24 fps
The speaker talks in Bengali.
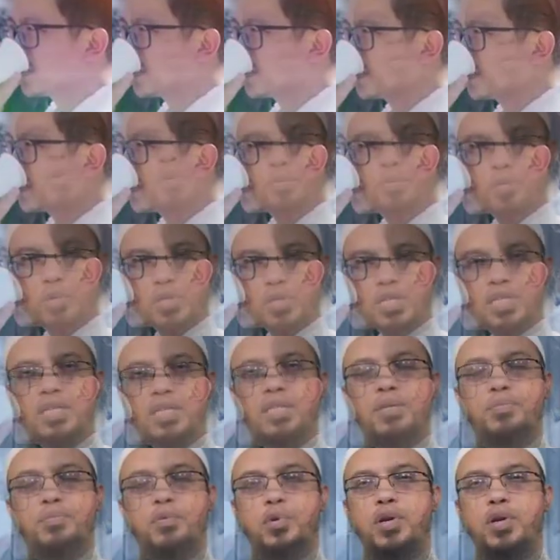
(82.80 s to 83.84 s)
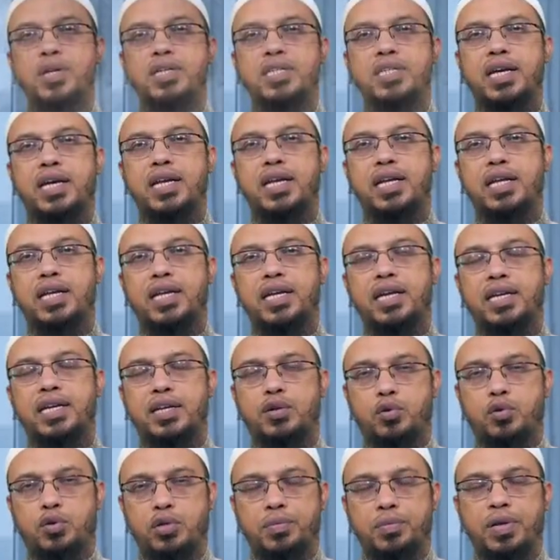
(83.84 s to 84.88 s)
এমন পরিস্থিতিতে পড়লে যেখানে
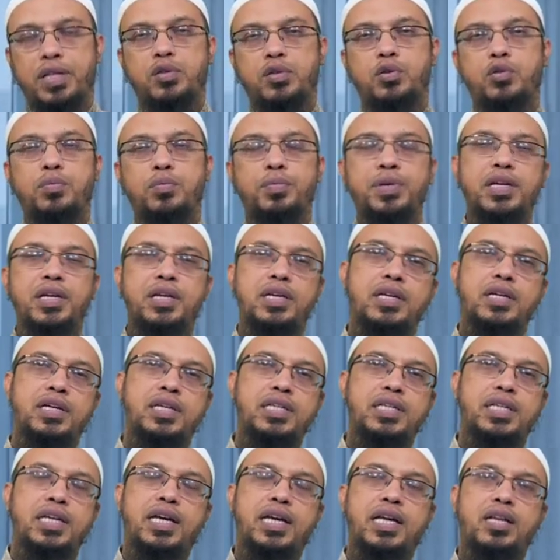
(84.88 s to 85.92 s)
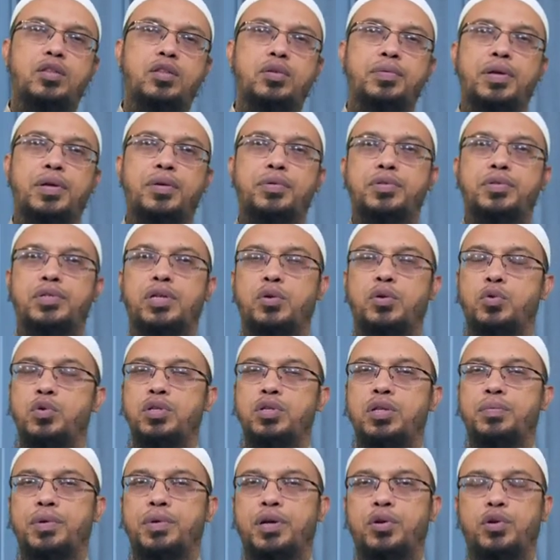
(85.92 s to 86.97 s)
এটি করতে বাধ্য তুমি সেখানে তুমি ব্যবস্থা
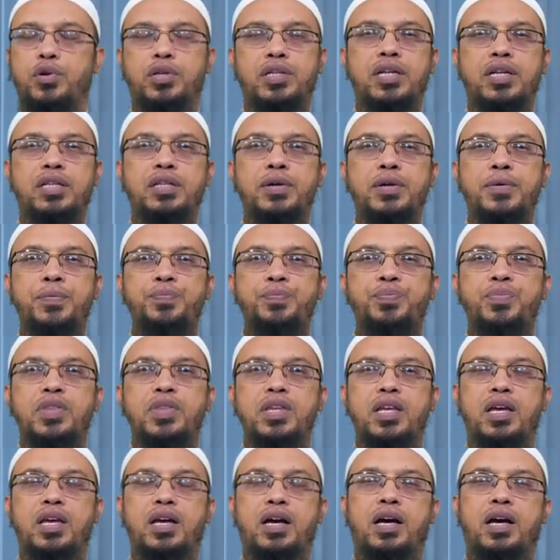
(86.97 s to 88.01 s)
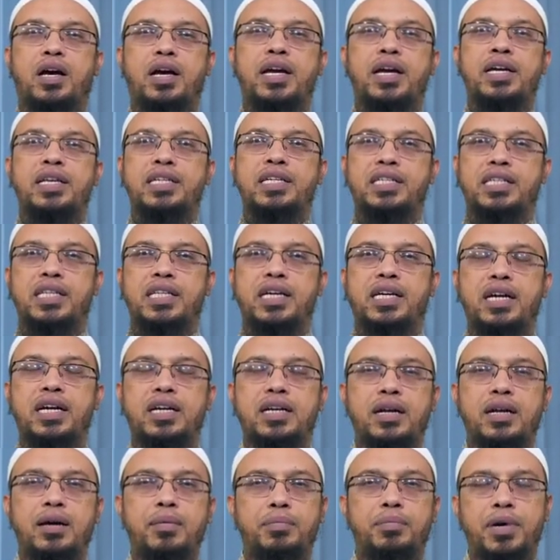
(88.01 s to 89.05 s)
করতে পারো অর্থাৎ এই
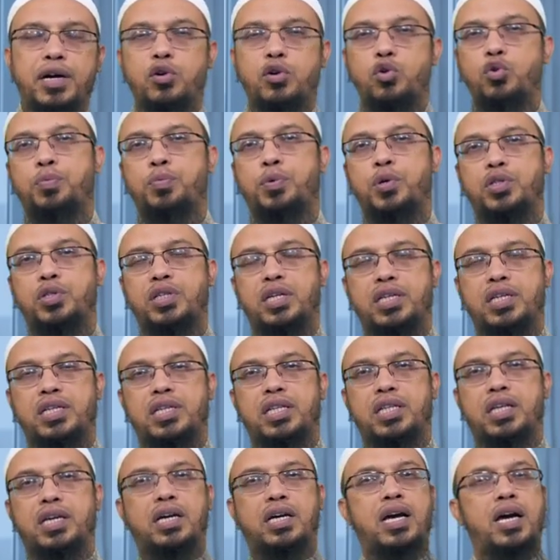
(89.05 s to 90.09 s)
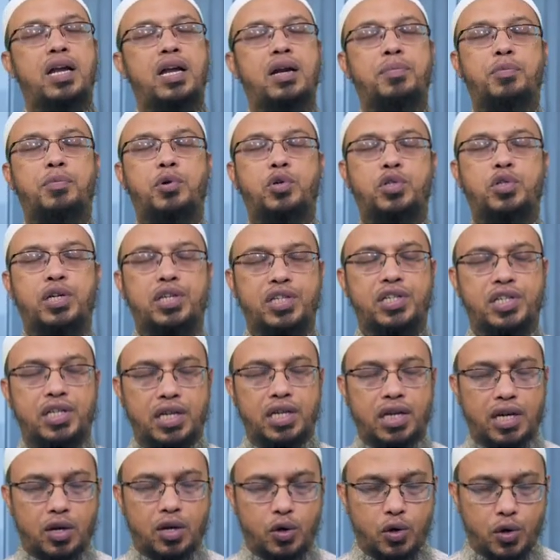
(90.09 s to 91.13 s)
নিষেধাজ্ঞাটা মাক্রু পর্যায়ে নিষেধাজ্ঞা হারাম পর্যায়ে
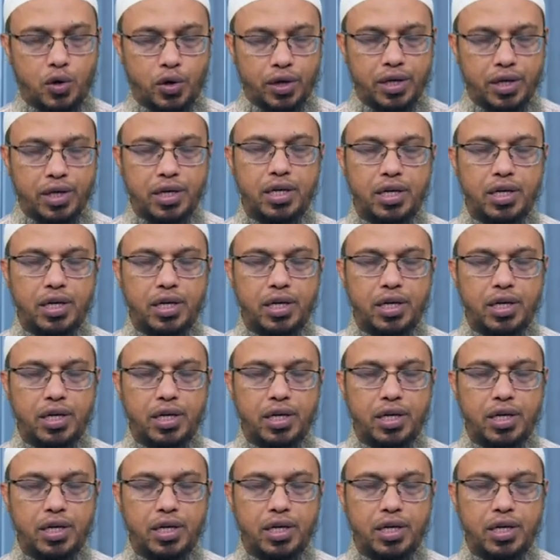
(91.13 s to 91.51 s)
নিষেধাজ্ঞা নয়